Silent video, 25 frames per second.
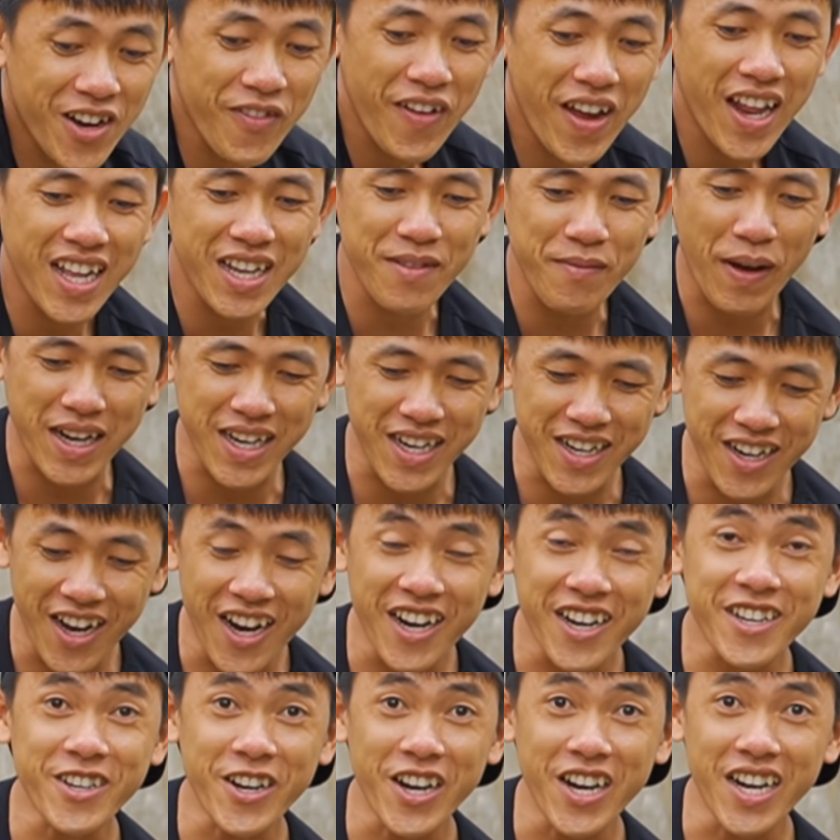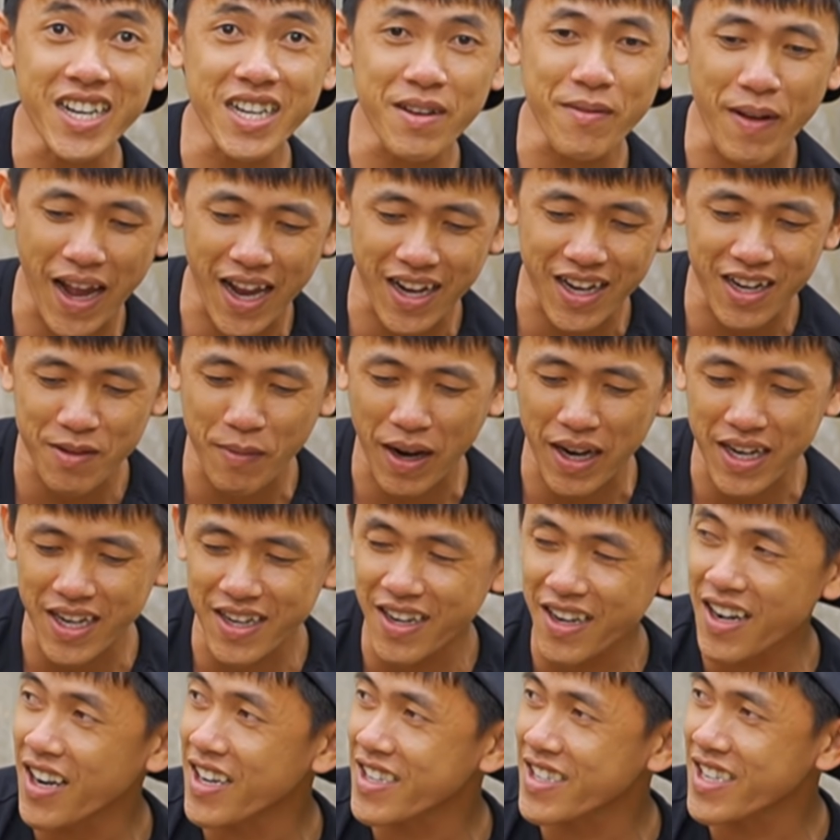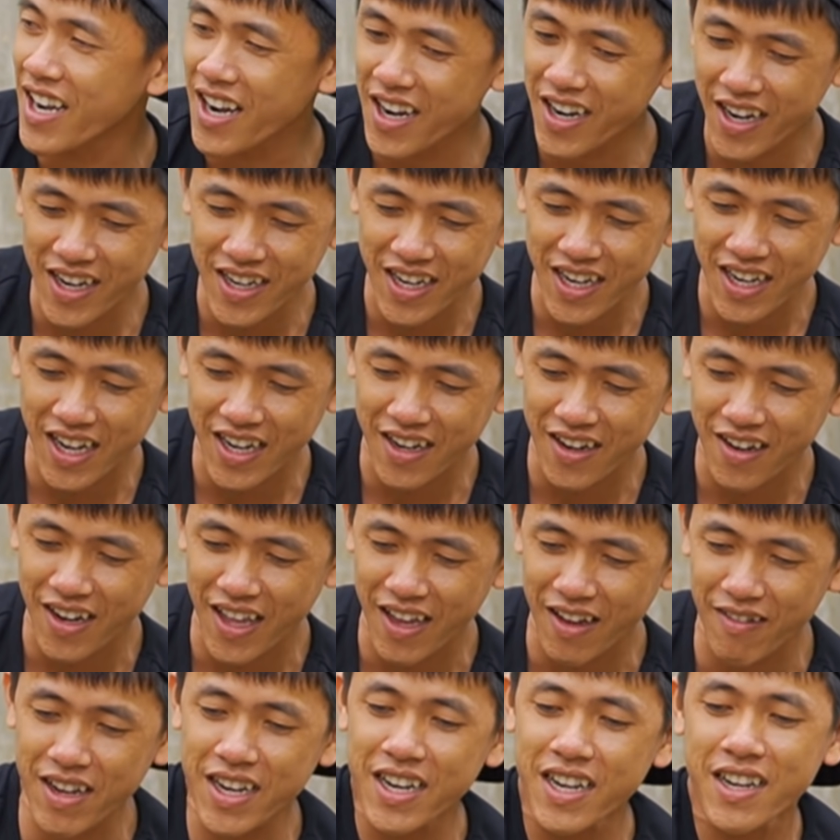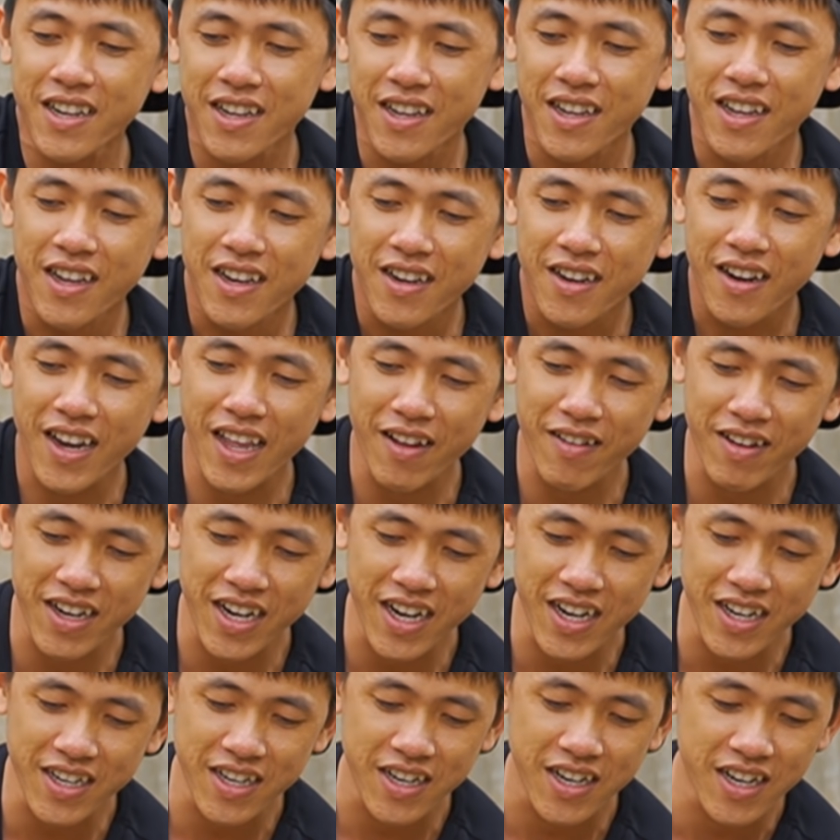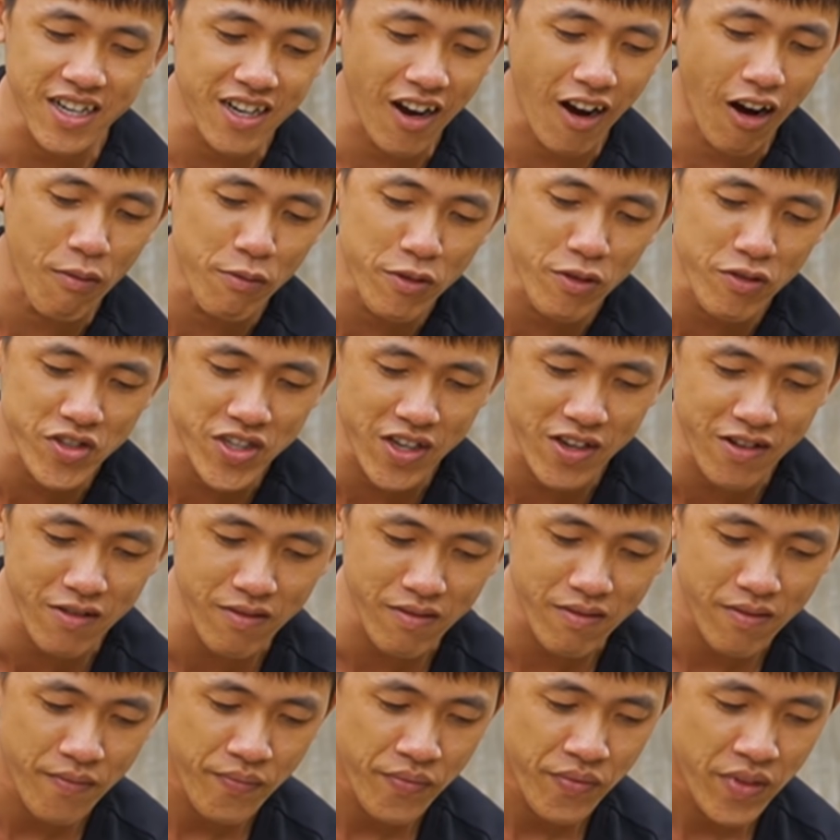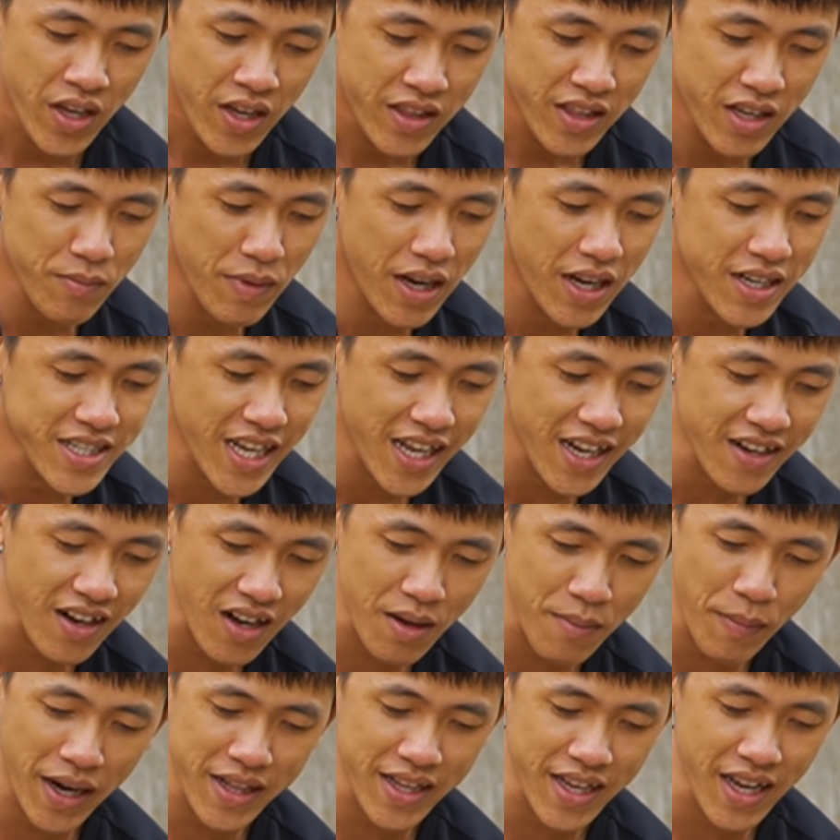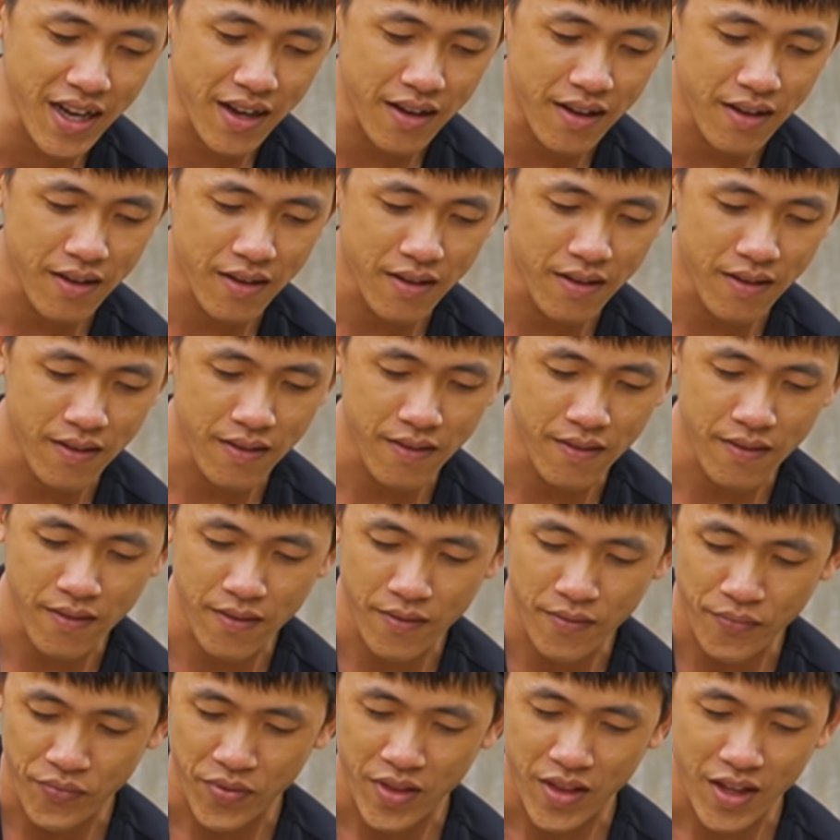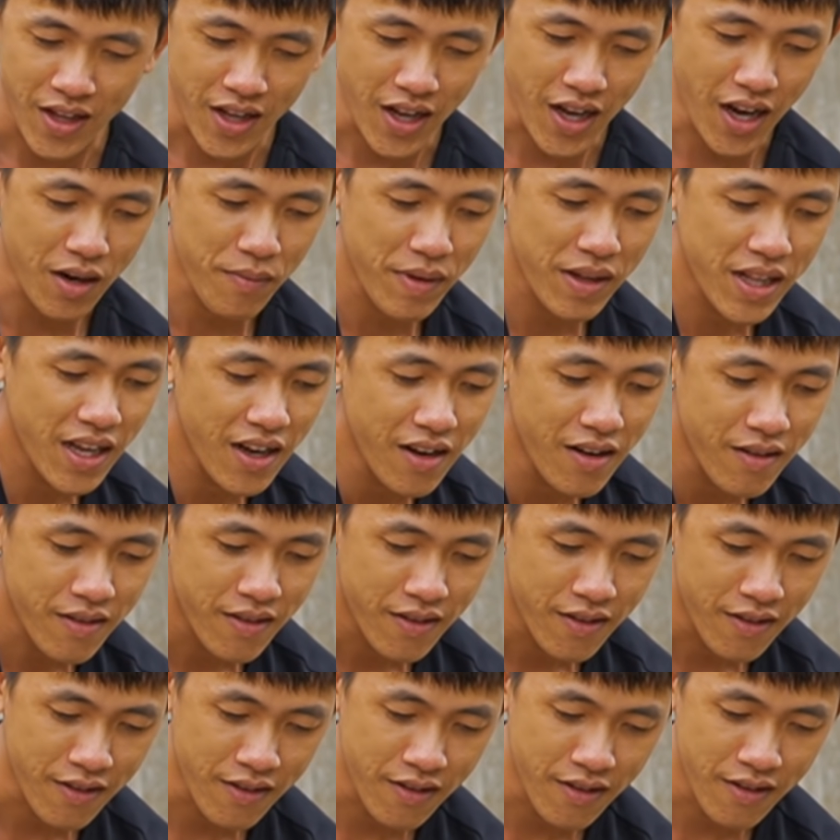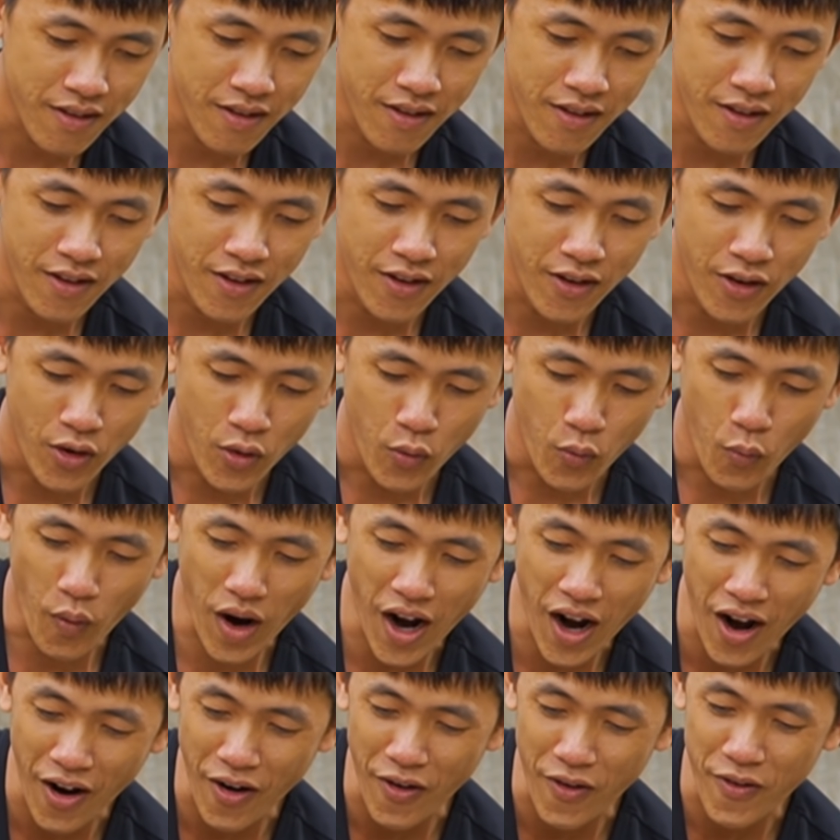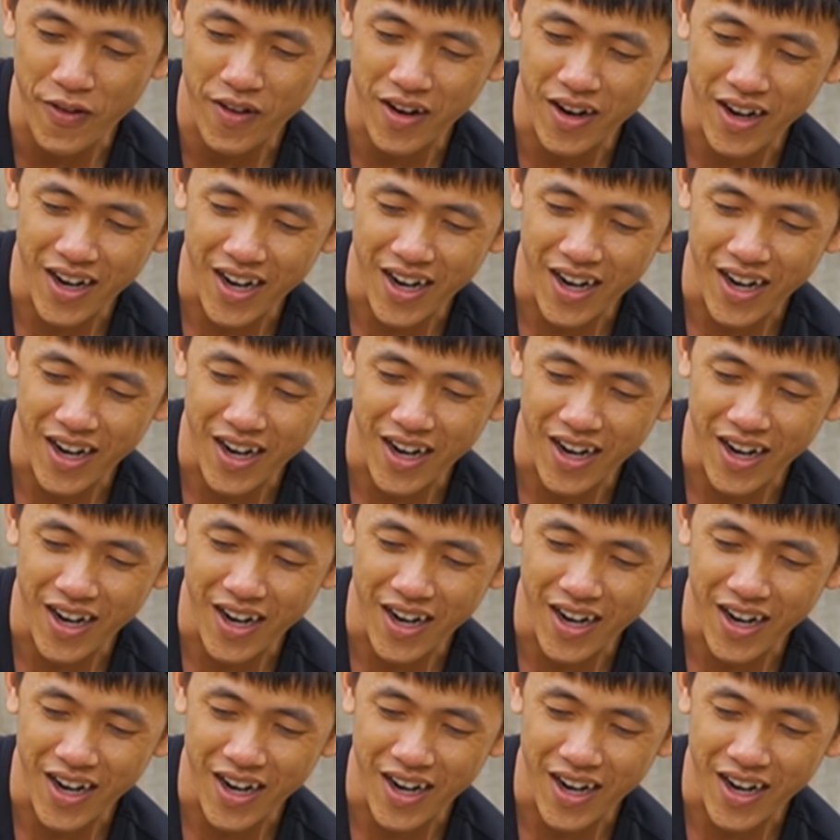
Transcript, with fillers: có vẻ là cái bánh này nó hơi trơn các bạn, cái bánh này nó hơi trơn á nên là nó leo lên nó leo lên hơi hơi khổ một chút xíu. Nhưng mà xe rất là mạnh nha. Đó các bạn thấy không? Wow